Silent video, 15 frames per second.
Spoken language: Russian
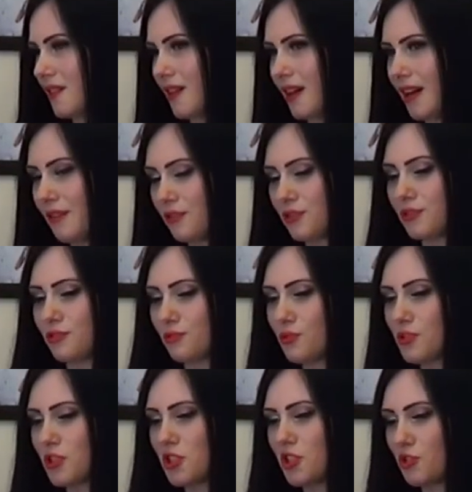А вот
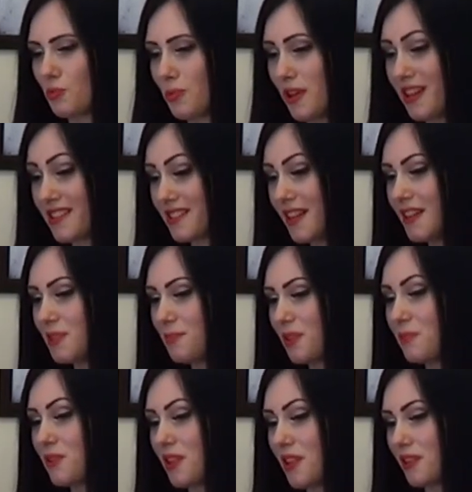нужно же еще показать
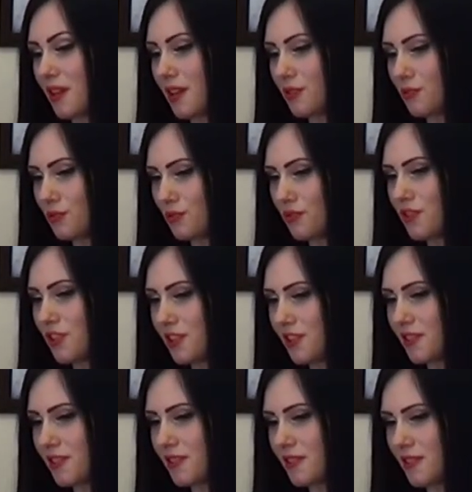примерно, как оно вот
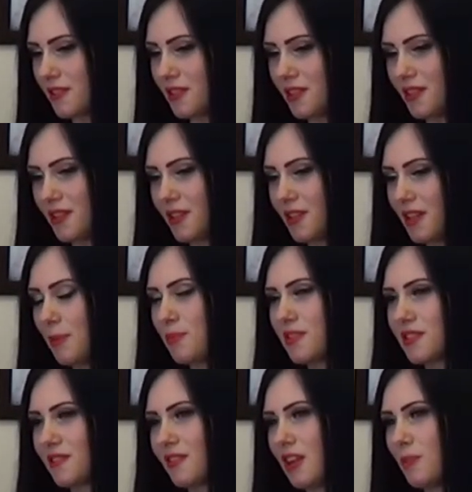выглядит. И я
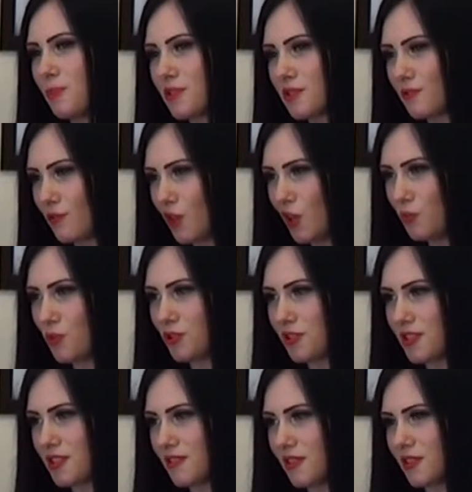представляю по-своему
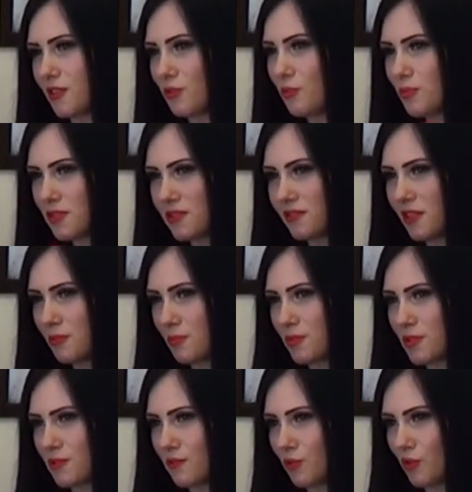этот цвет, а он представляет
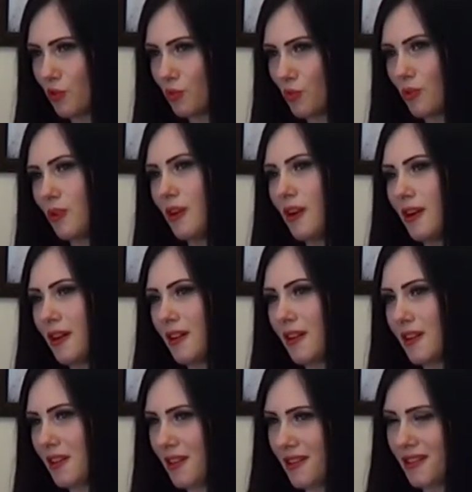по-своему.
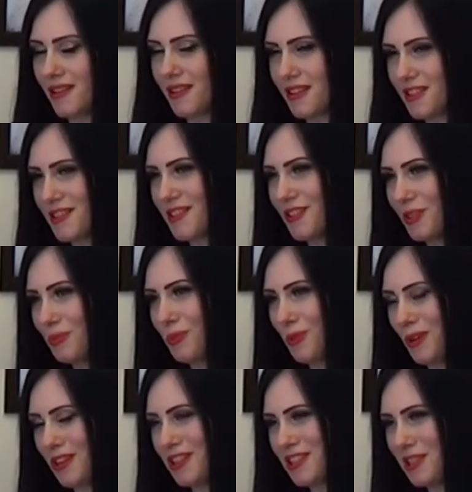И если, не дай бог,
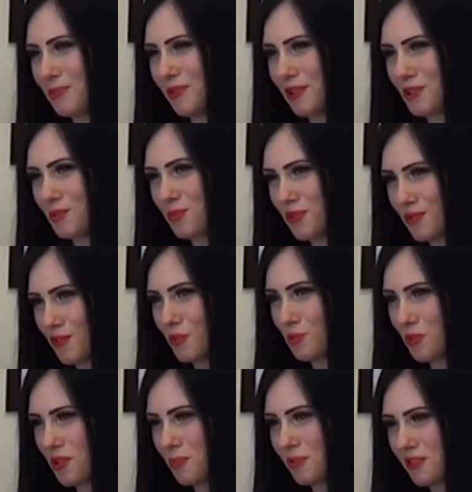конечно, я покажу
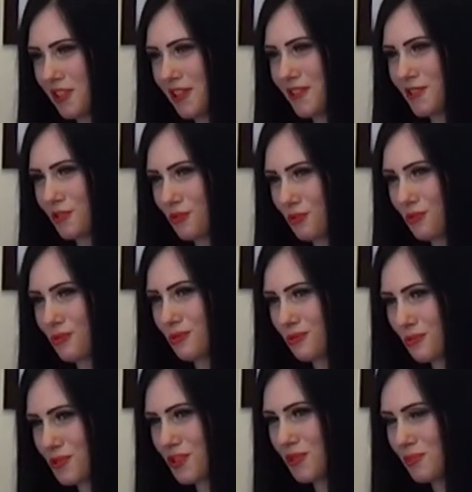по-своему и не понравится, то
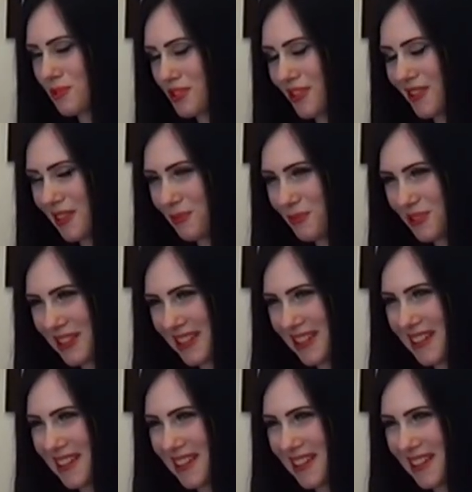уже печалька будет.